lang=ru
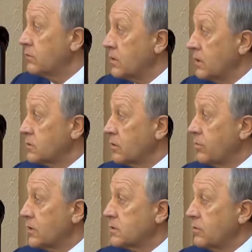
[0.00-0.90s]
В средствах
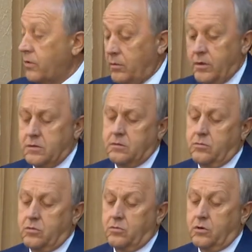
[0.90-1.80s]
массовой информации
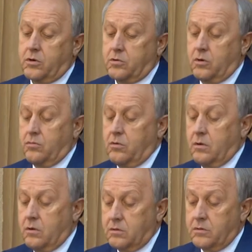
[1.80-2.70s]
вот только что
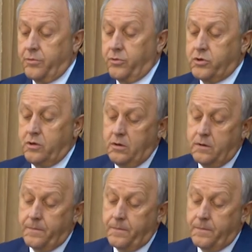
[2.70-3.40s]
его заполучил.